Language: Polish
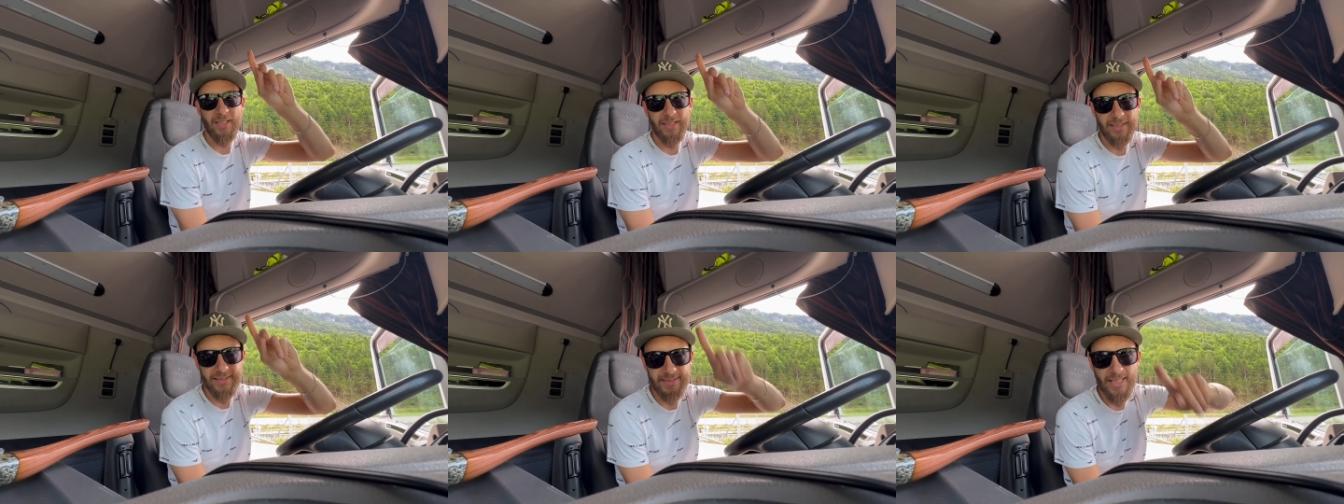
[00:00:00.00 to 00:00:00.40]

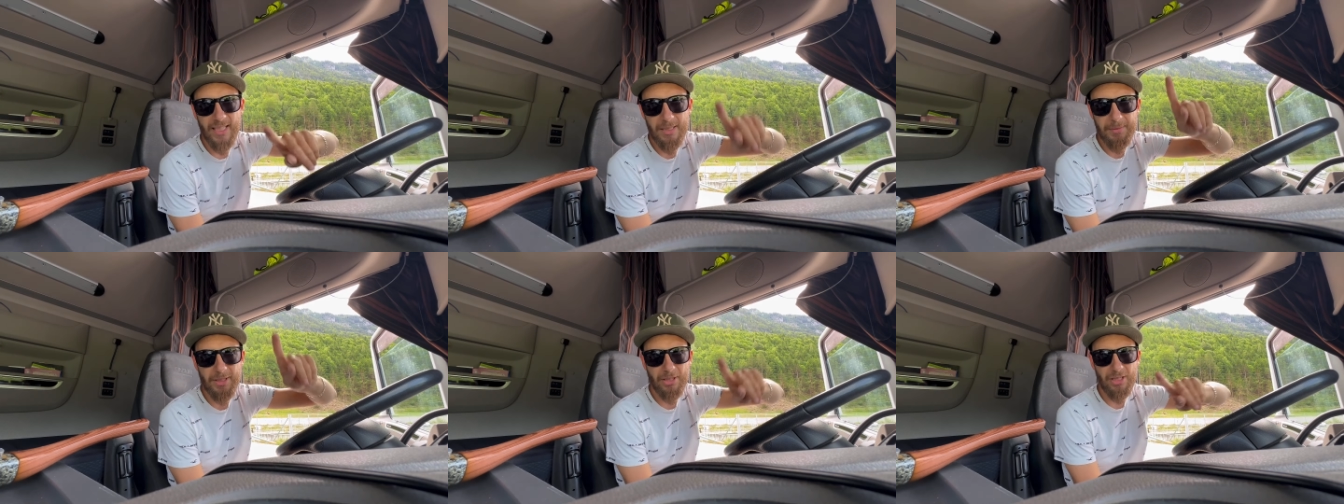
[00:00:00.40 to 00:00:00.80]

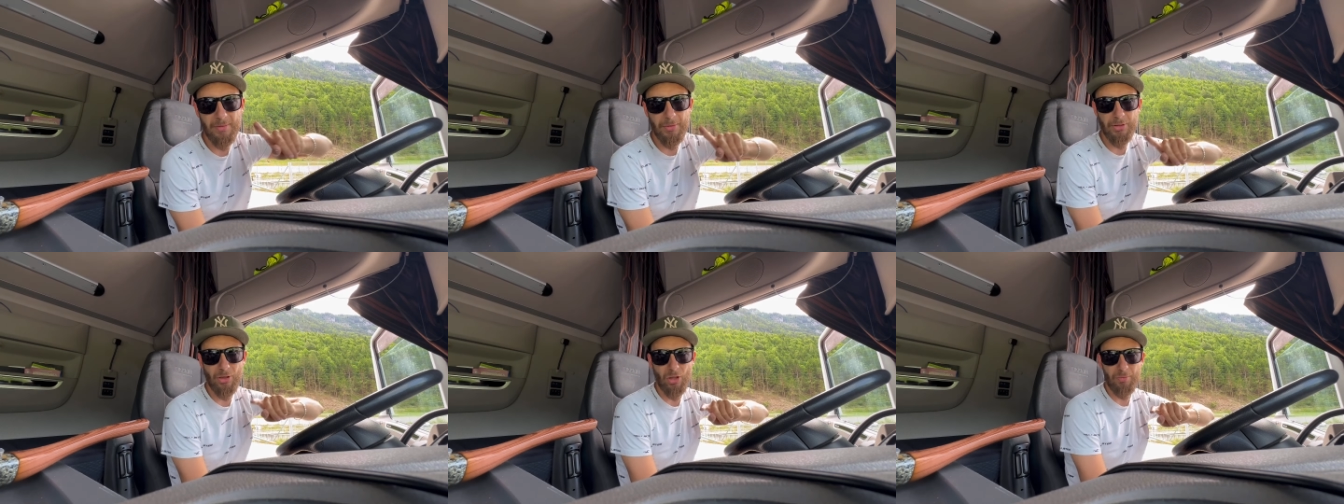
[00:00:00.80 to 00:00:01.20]
zanim
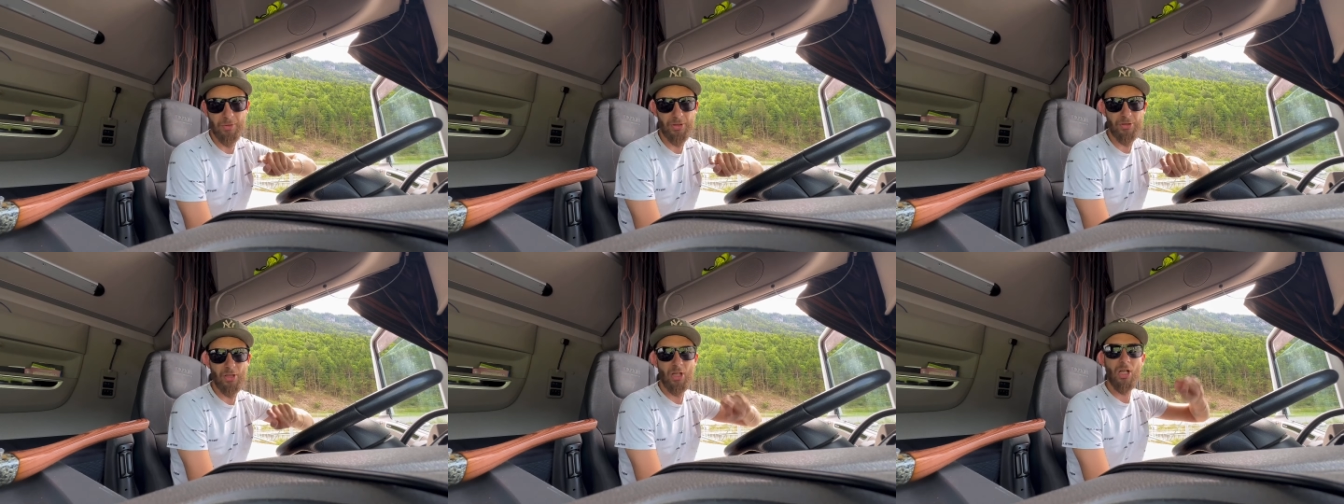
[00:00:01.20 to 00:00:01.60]
zaczniemy to
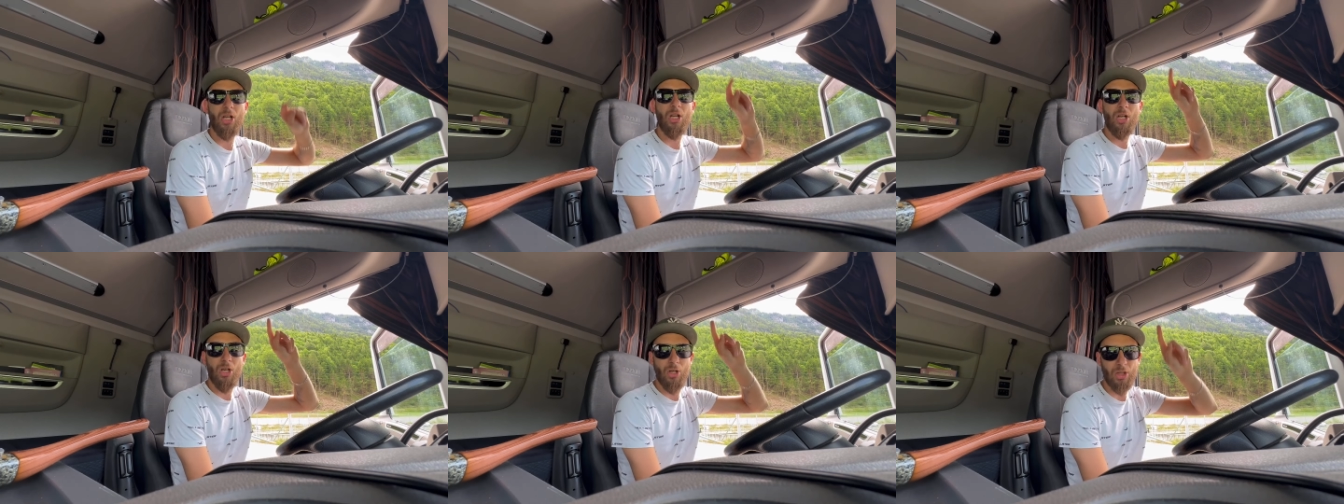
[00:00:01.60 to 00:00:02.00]
robić,
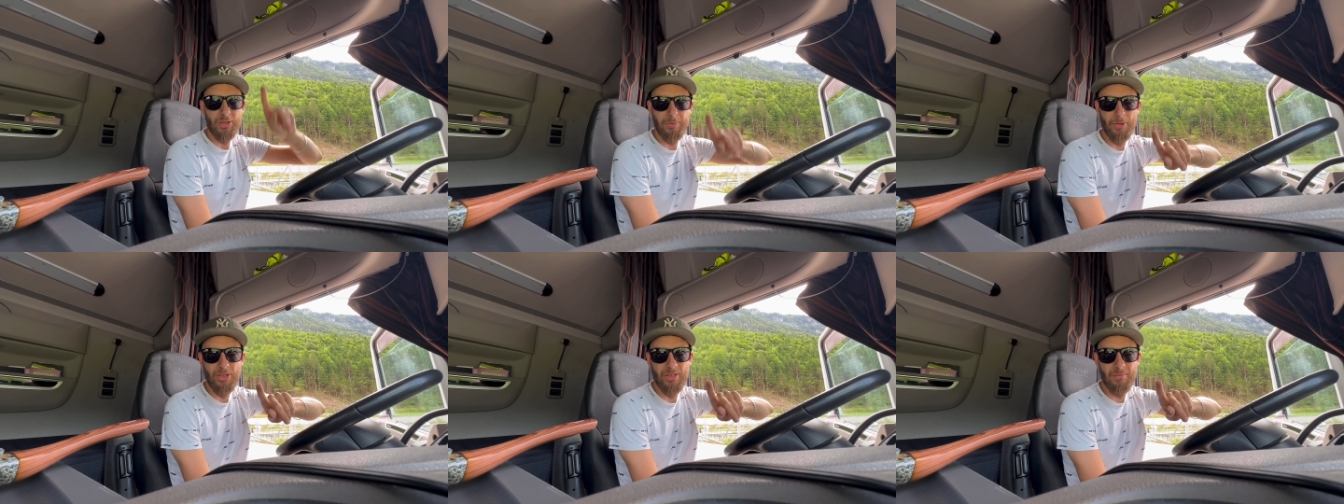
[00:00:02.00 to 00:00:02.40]

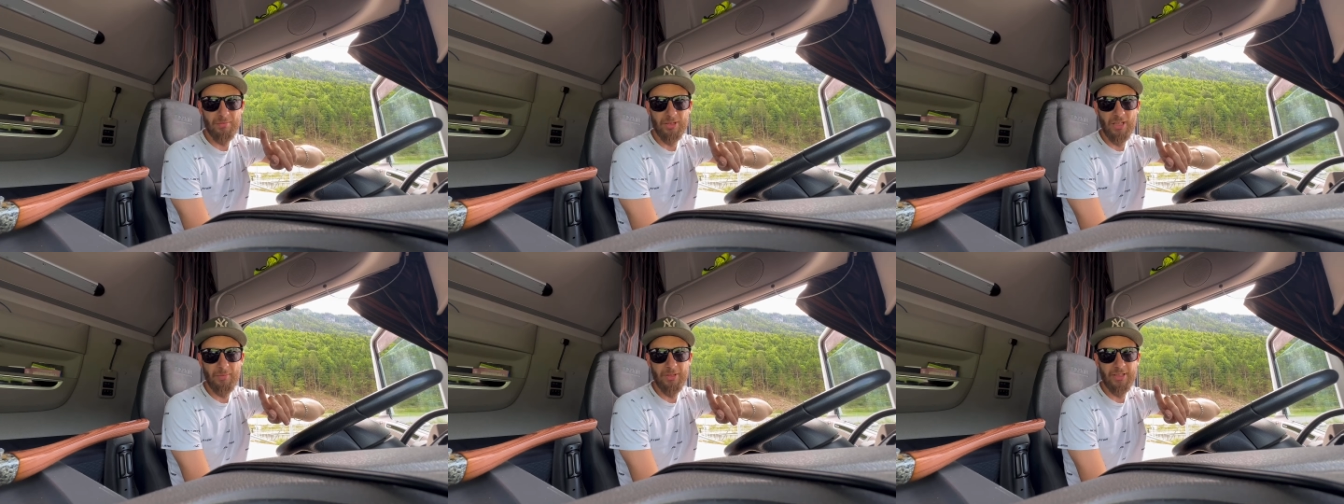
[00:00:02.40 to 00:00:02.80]

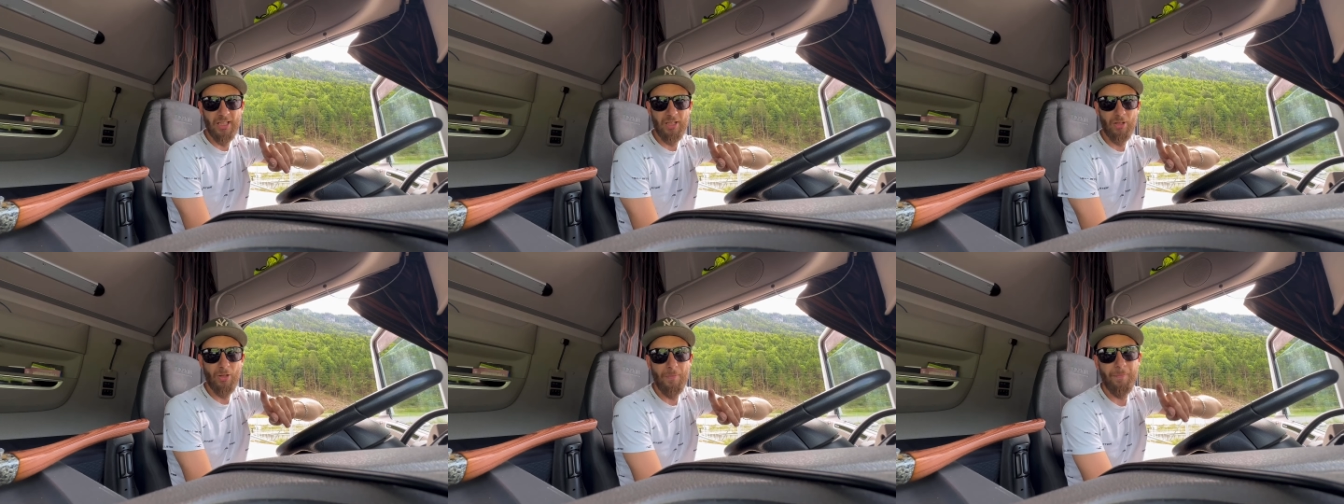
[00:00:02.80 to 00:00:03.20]
rozpoczynamy
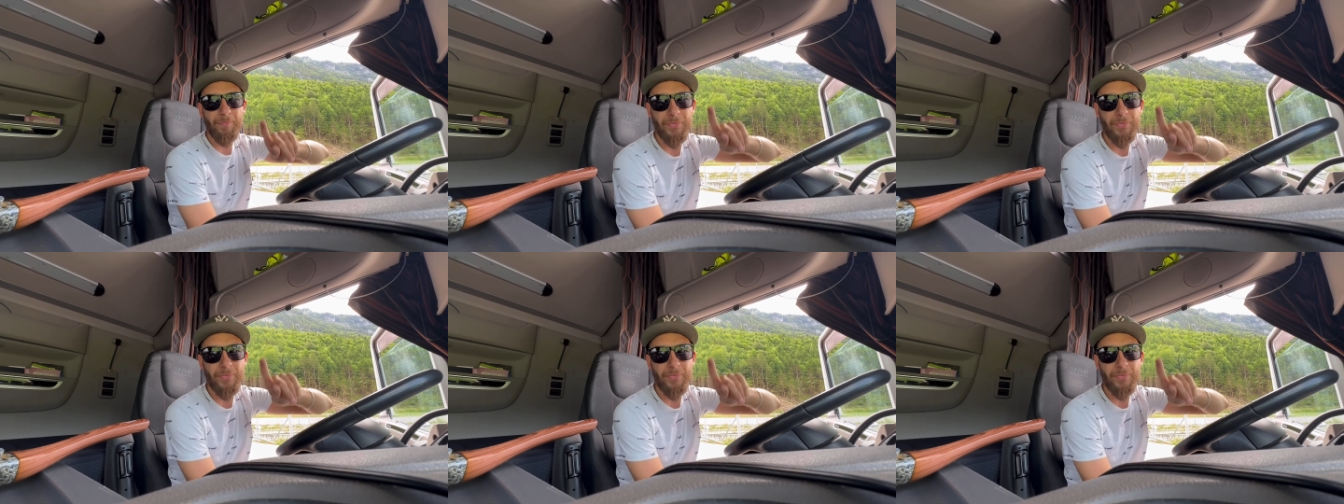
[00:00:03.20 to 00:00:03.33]
tacho